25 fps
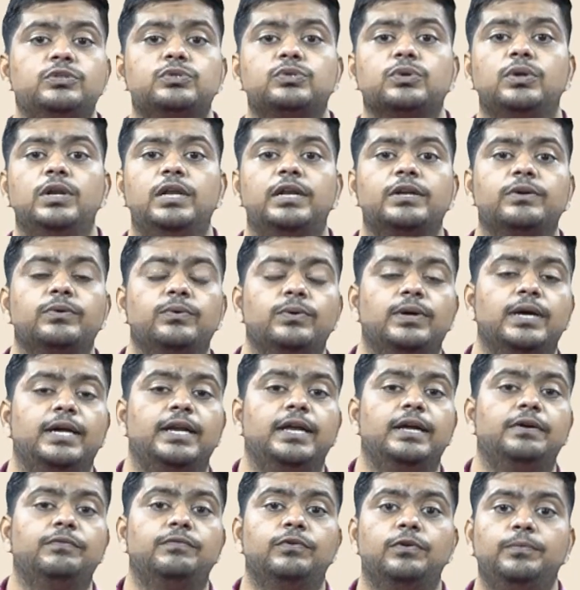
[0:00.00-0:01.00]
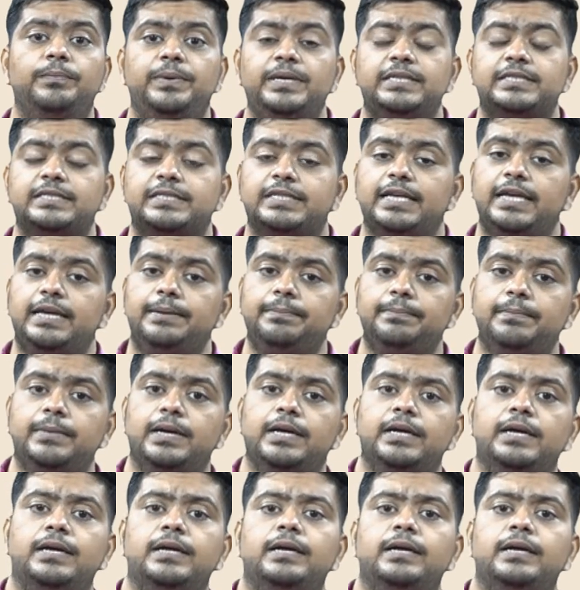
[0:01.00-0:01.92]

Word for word: जो सोलर कुकर है वो भी सेम